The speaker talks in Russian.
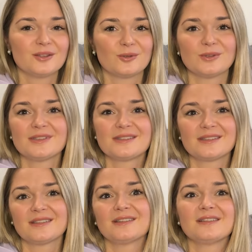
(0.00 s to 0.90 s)
То есть
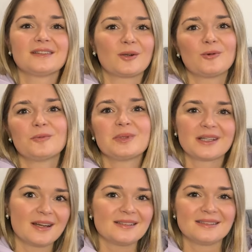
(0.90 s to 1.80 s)
э, такое
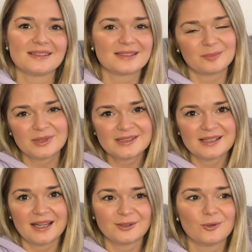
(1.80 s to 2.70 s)
прекрасное
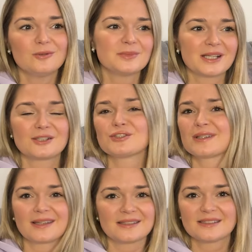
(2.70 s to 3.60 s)
событие, оно, мне
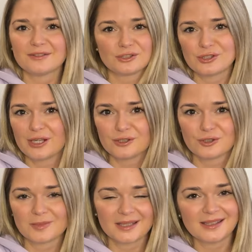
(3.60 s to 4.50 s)
кажется, гораздо важнее,
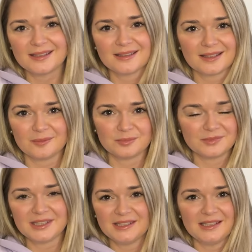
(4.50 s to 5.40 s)
чем какие-то
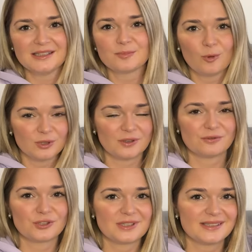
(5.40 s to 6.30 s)
там
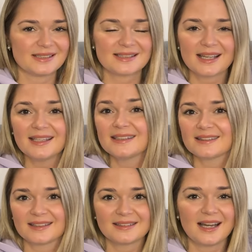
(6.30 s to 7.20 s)
неисполнившиеся цели и
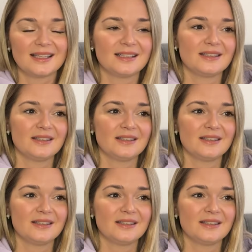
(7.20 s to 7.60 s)
так далее.